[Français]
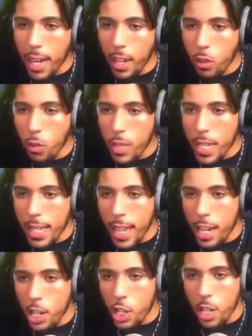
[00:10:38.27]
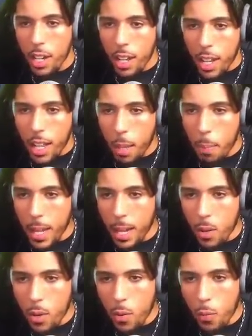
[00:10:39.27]
à deux étages. Et
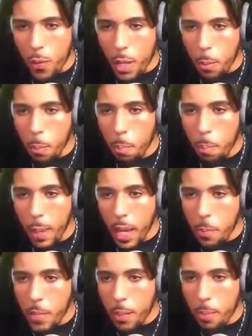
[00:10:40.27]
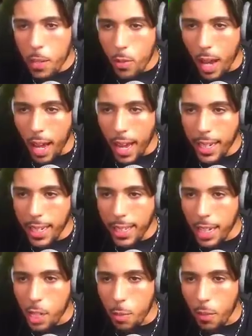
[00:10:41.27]
Billy, lui, nous fait une belle petite maison à un
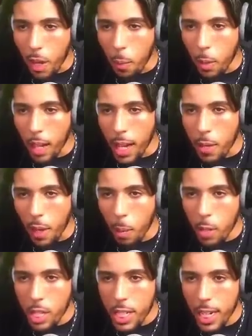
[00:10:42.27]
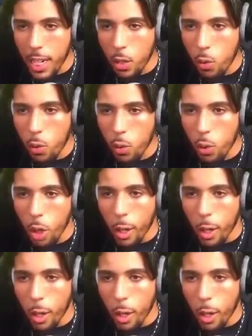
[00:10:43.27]
étage. Mais vraiment, elle est vraiment stylée de,